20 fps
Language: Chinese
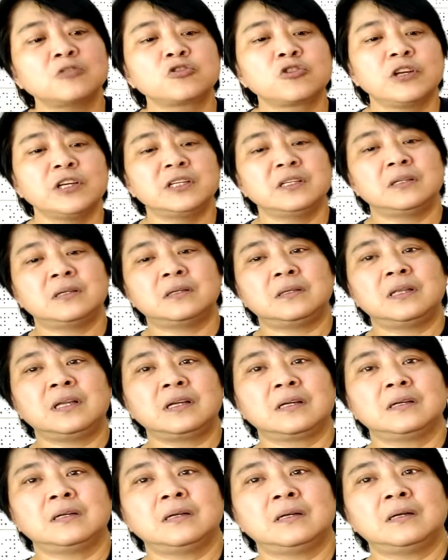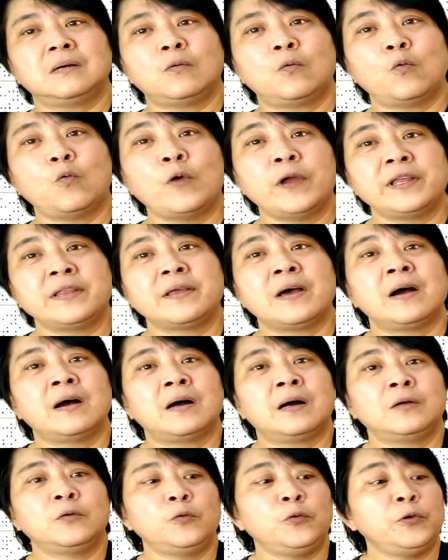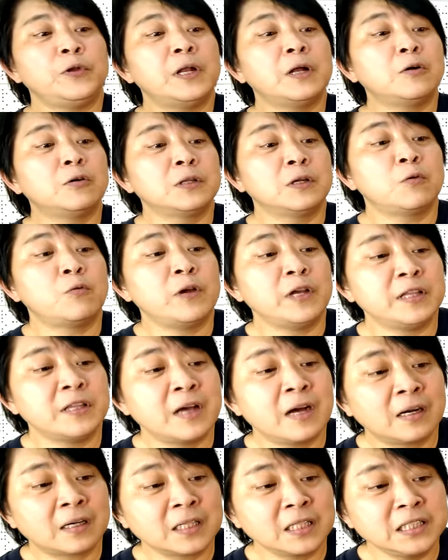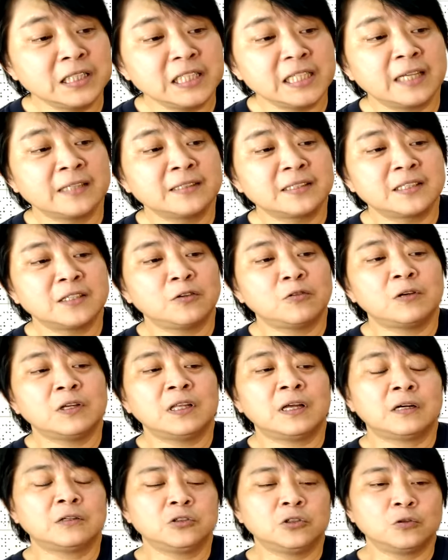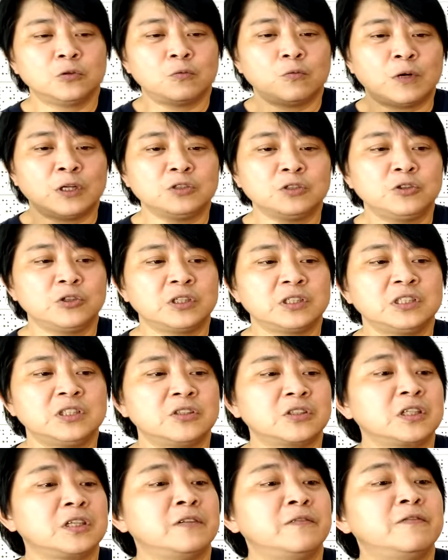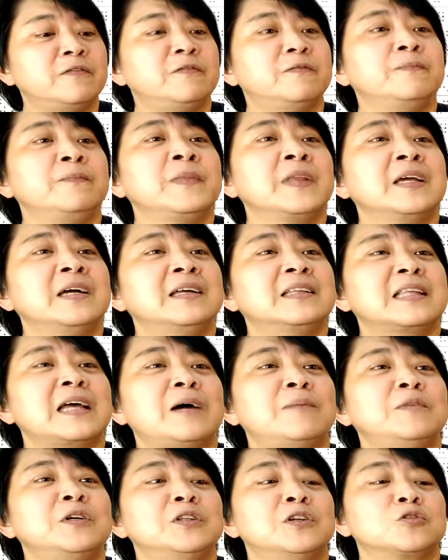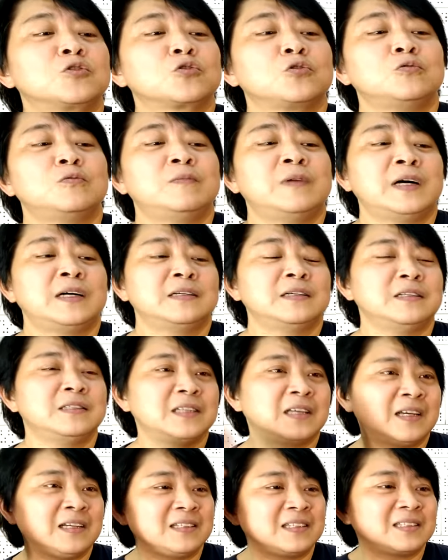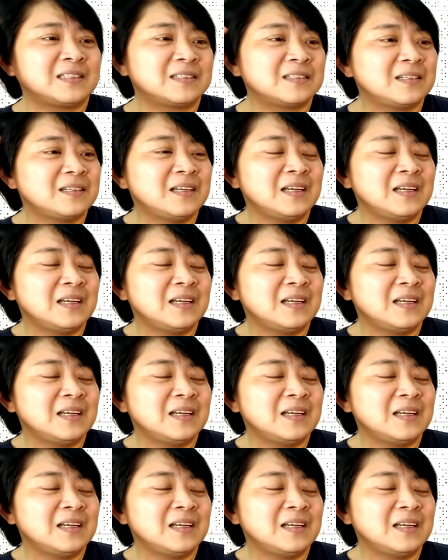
然后所有的那个味道，鱼肉的味道跟酱汁的味道，就完全就跟他们的醋饭合在一起。